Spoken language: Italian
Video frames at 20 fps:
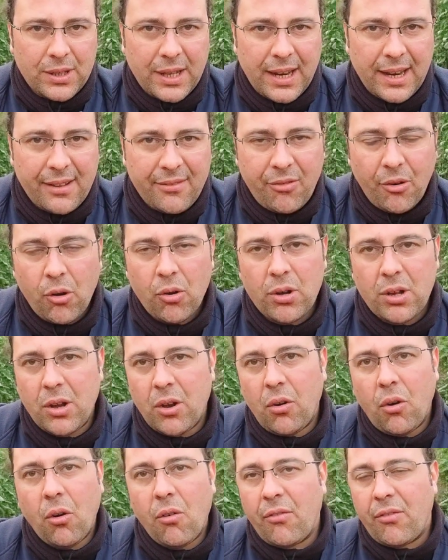della
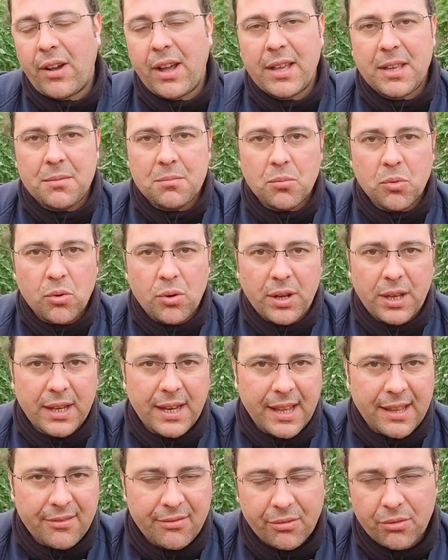foglia o fa i buchi
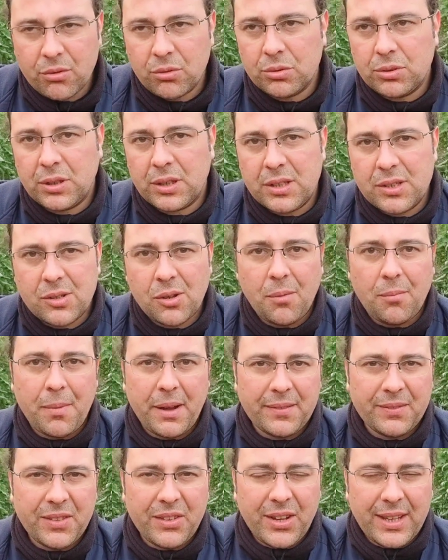nei frutti
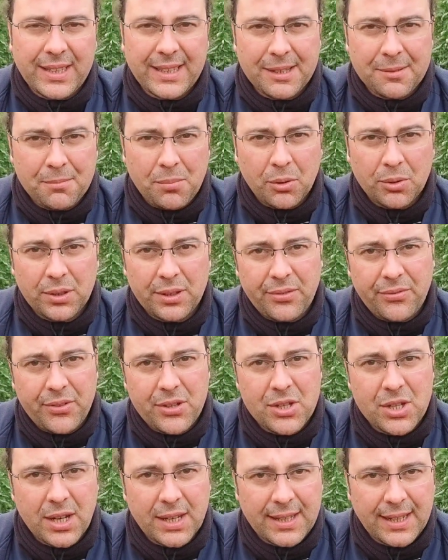insomma diventa un po'
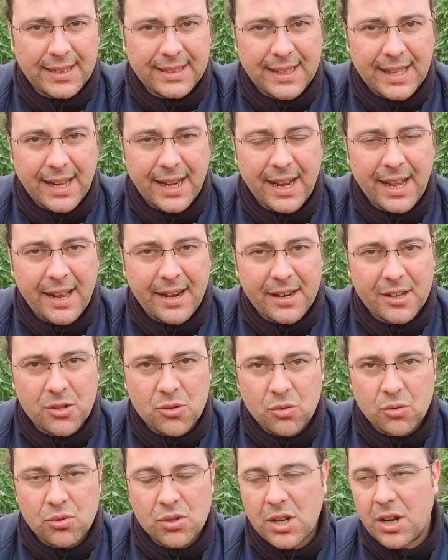difficile da andare a
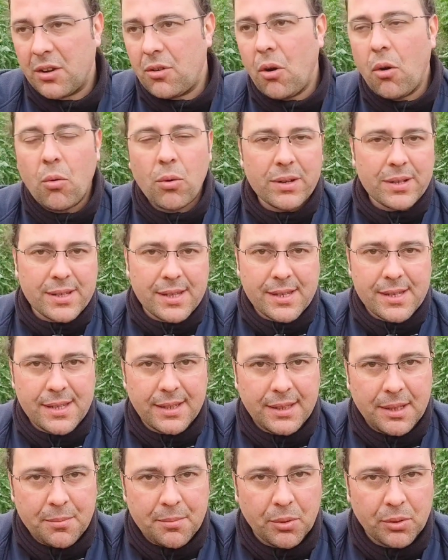raggiungere con
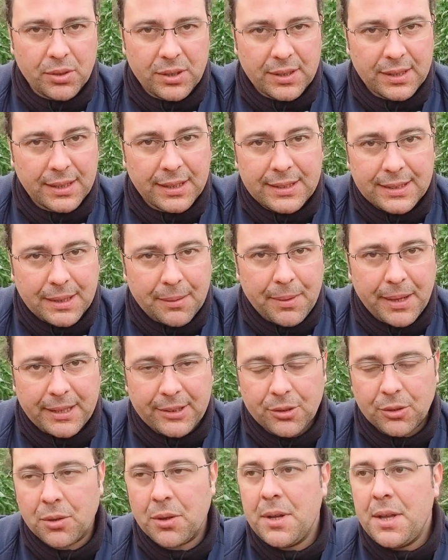qualsiasi tipo di
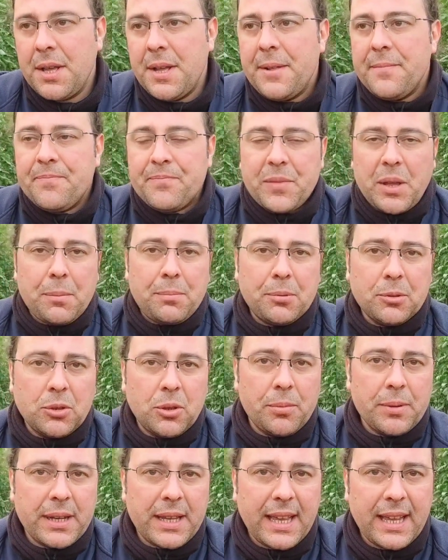trattamento
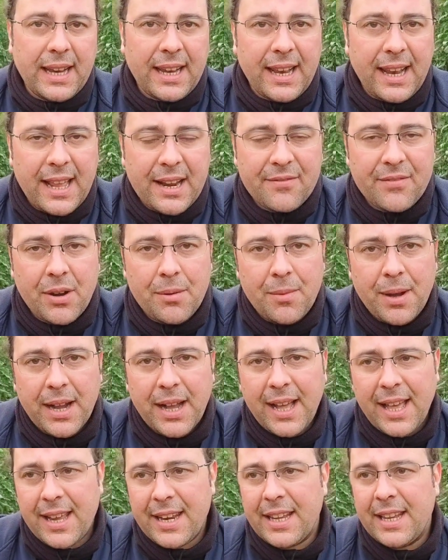appunto perché la larva
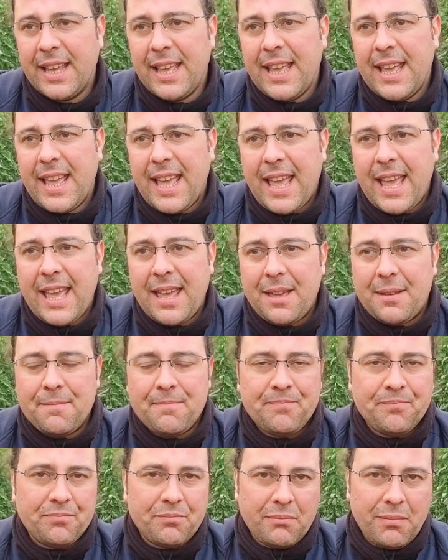magari è
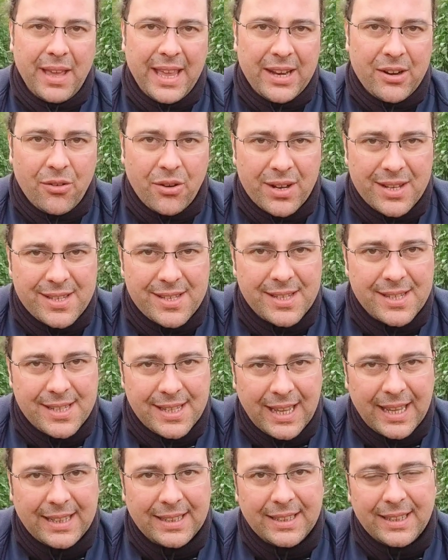meno
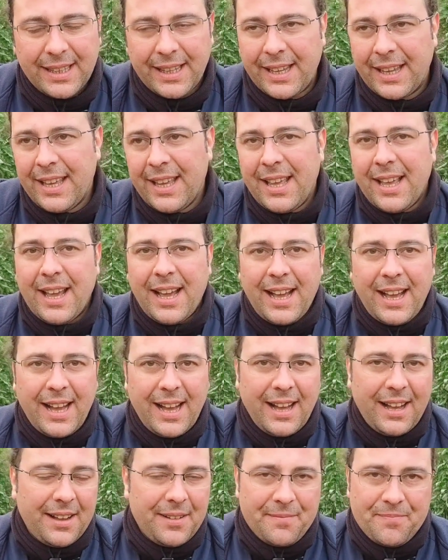resistente
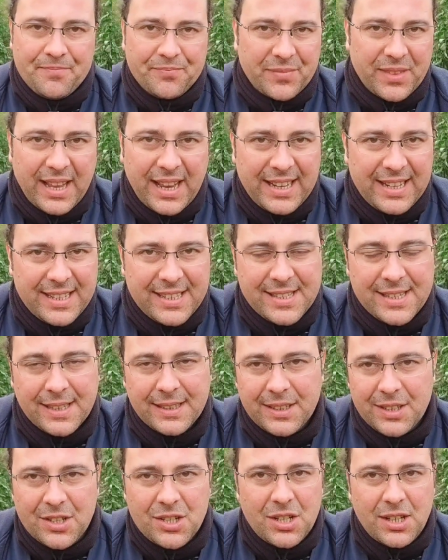a, agli
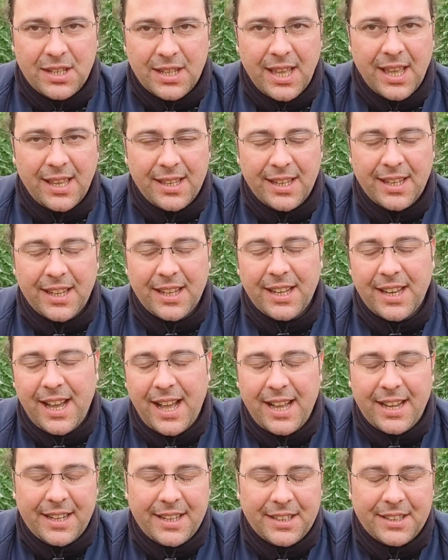insetticidi
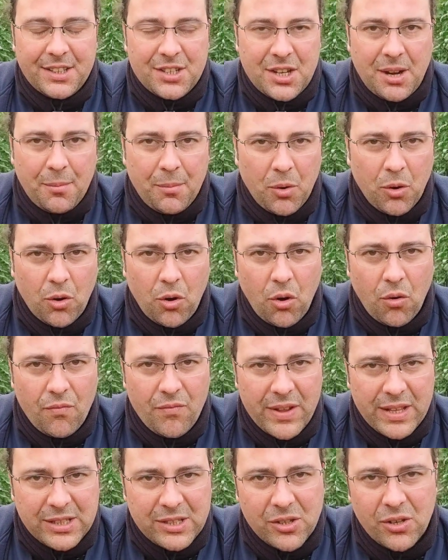anche diciamo
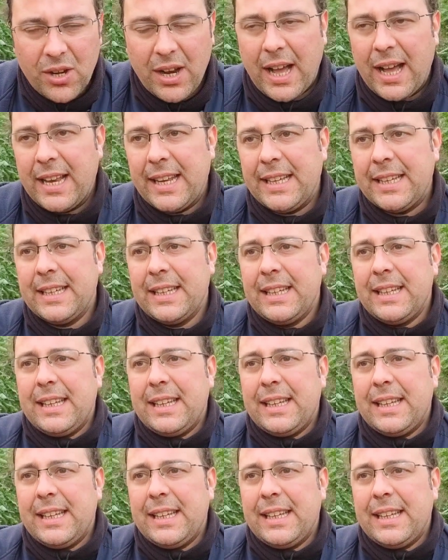convenzionali